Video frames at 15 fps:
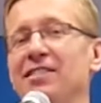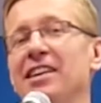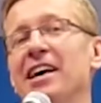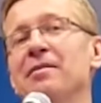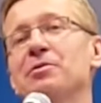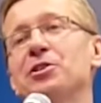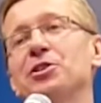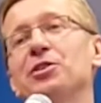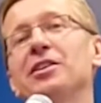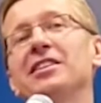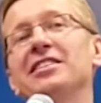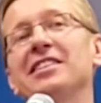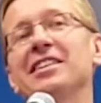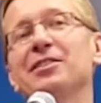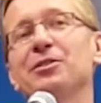I wydaje mi się, że
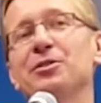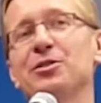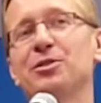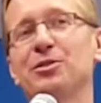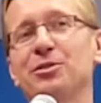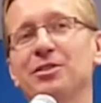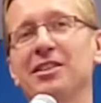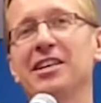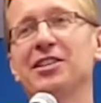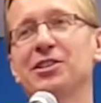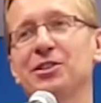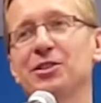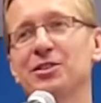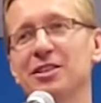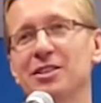ona jest jedną z
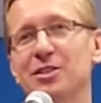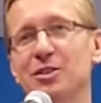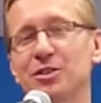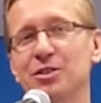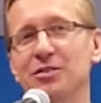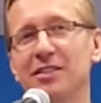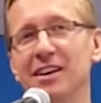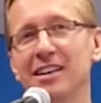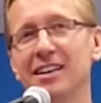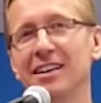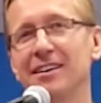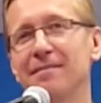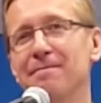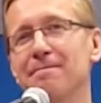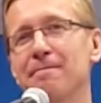trudniejszych do
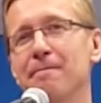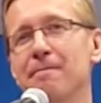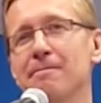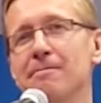zastosowania.